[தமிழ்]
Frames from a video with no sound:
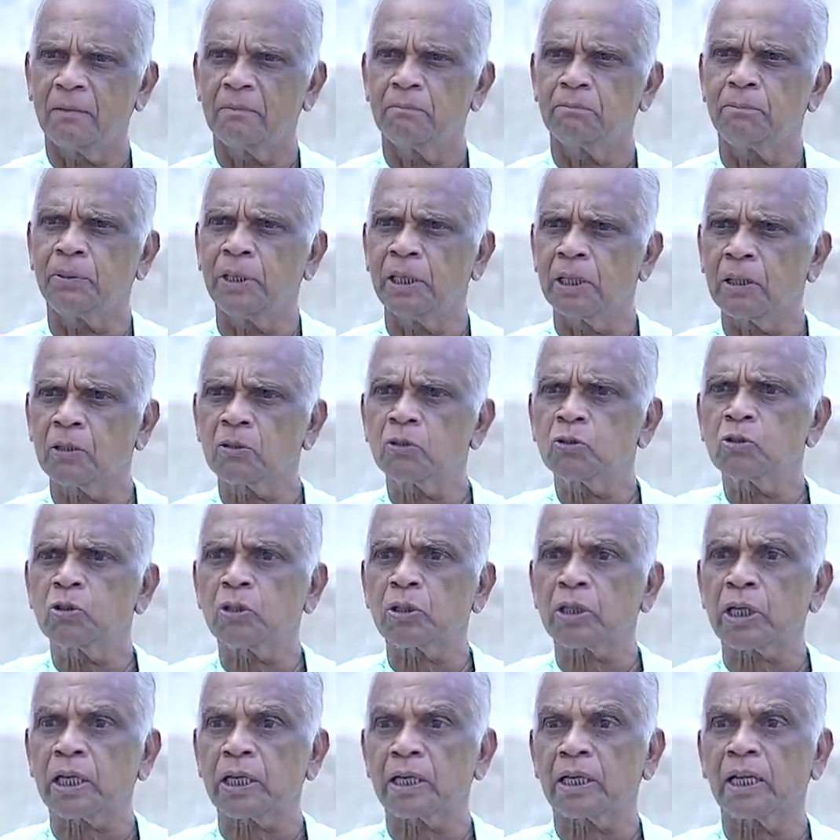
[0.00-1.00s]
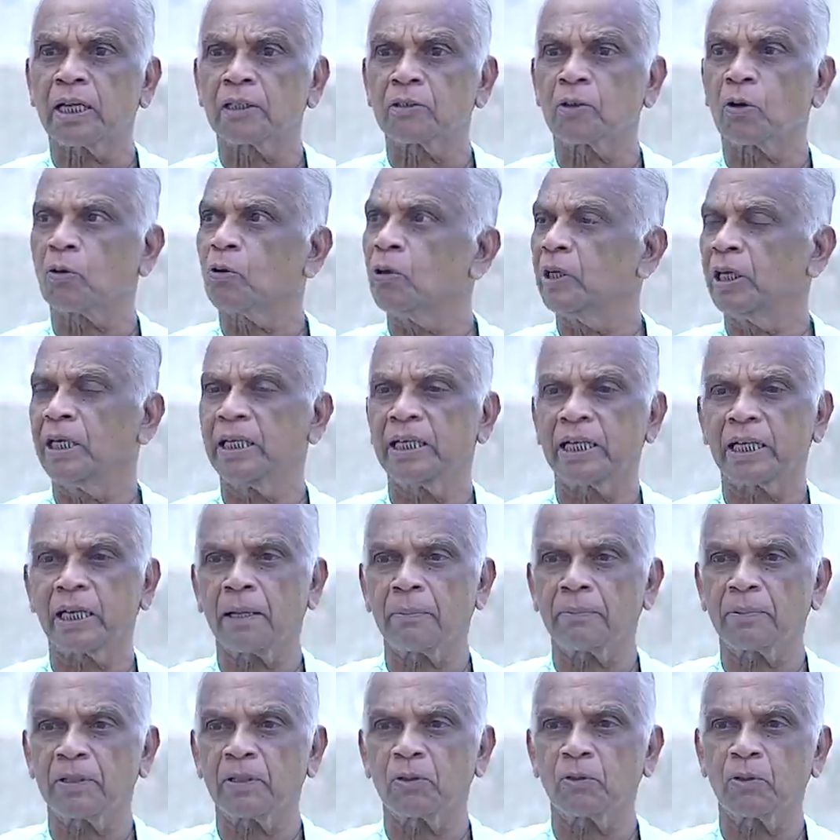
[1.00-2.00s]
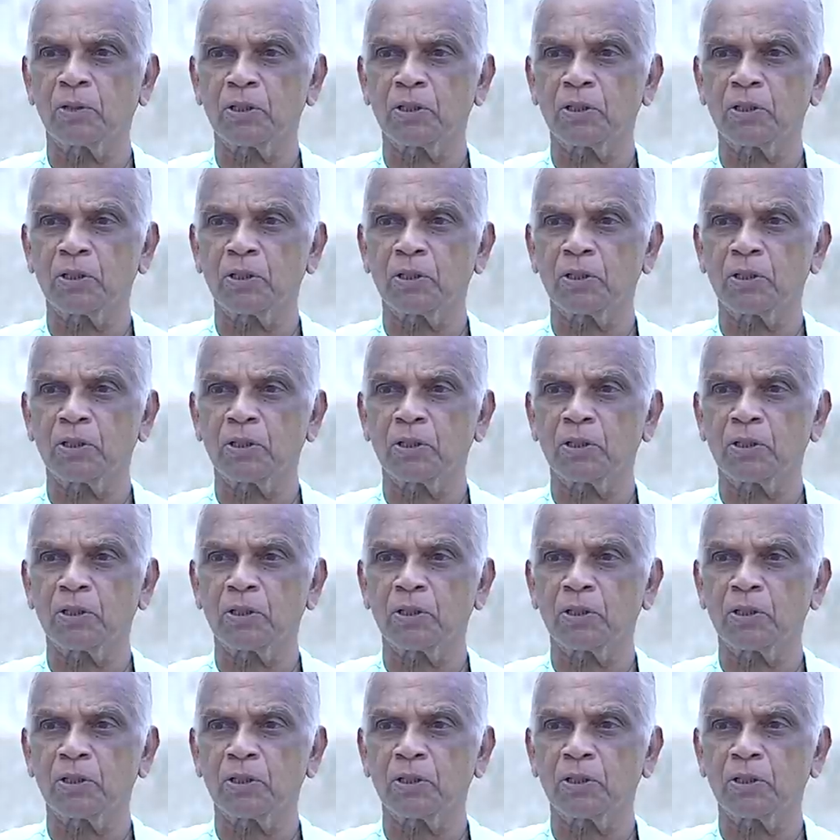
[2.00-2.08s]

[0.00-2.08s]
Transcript: பேரும் சொல்கிறார் அந்த கோயிலுக்கு என்ன பேர்